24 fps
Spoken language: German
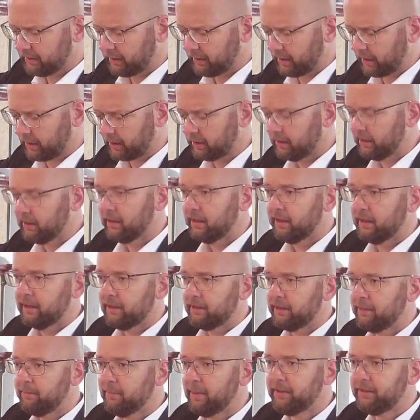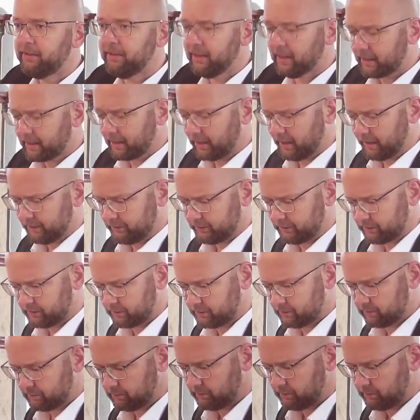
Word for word: der, die mit ihr geht?